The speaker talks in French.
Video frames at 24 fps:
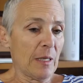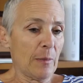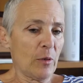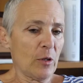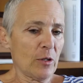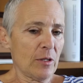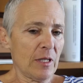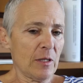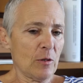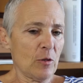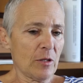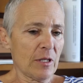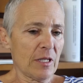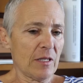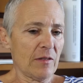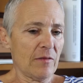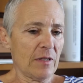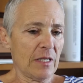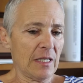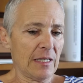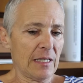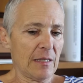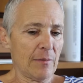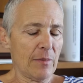La procédure
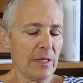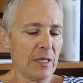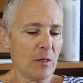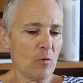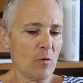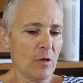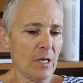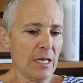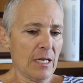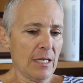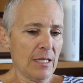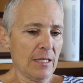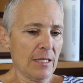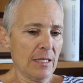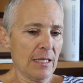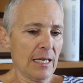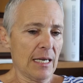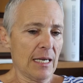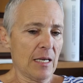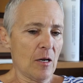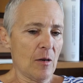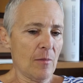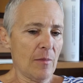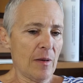civile québécoise
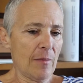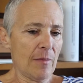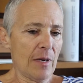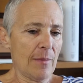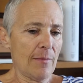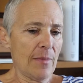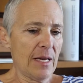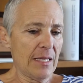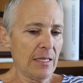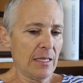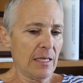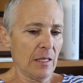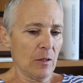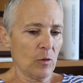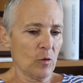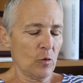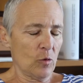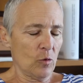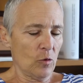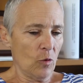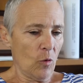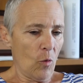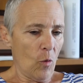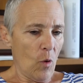est quand même la matière
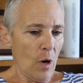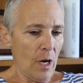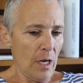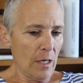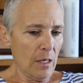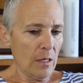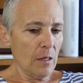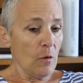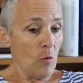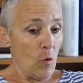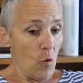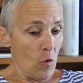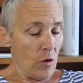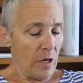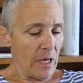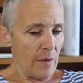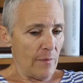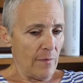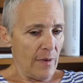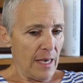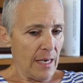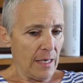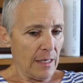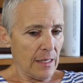du droit au
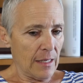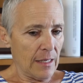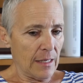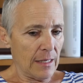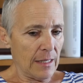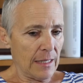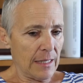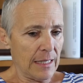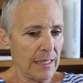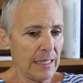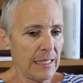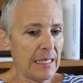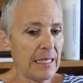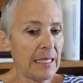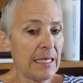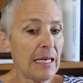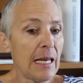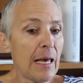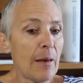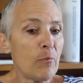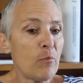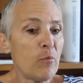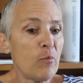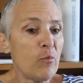Québec qui est
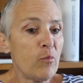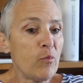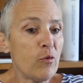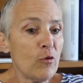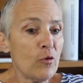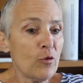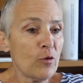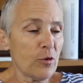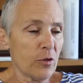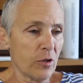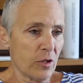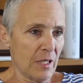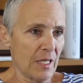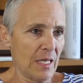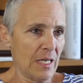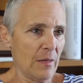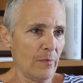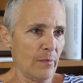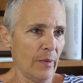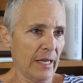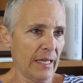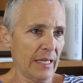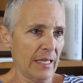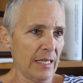la plus
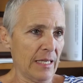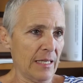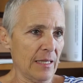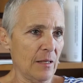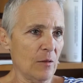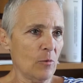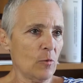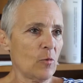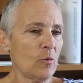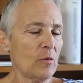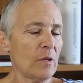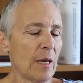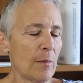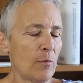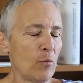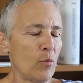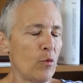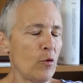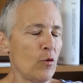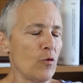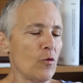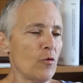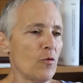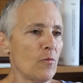hybride ou la
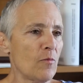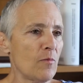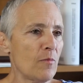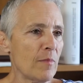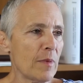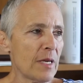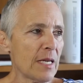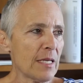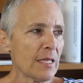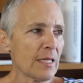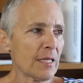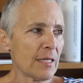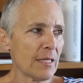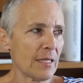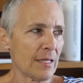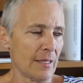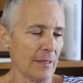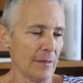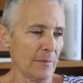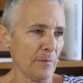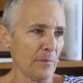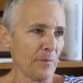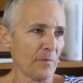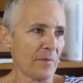plus
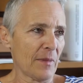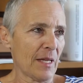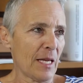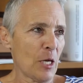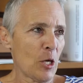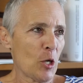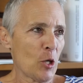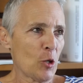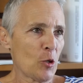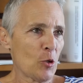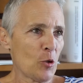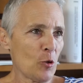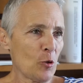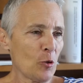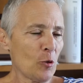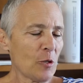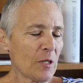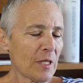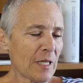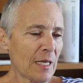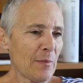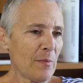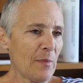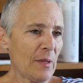mixte. Je
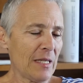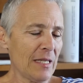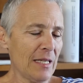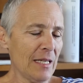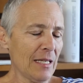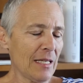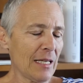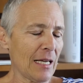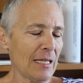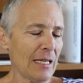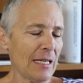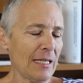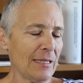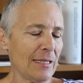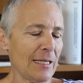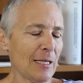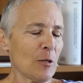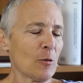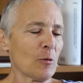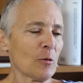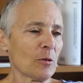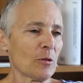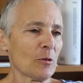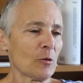n'oserais pas dire a été,
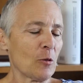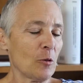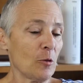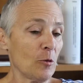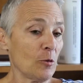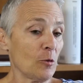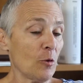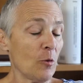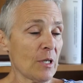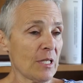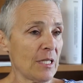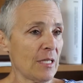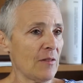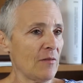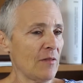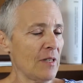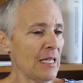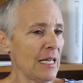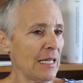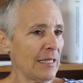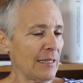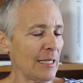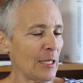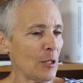que le droit
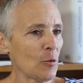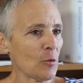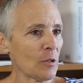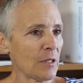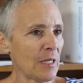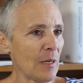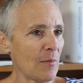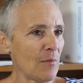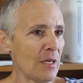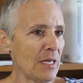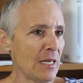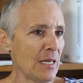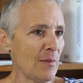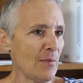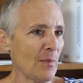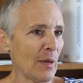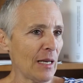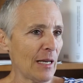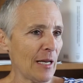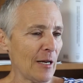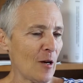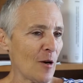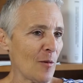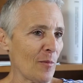civil a été contaminé
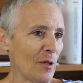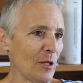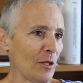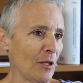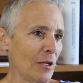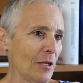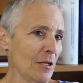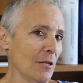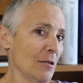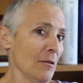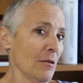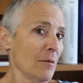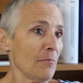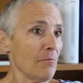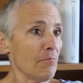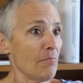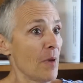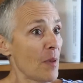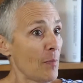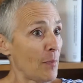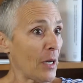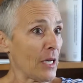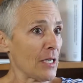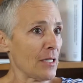par la common law,
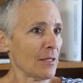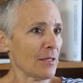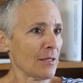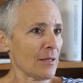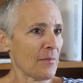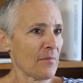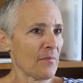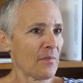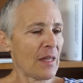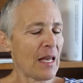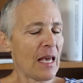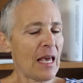mais presque.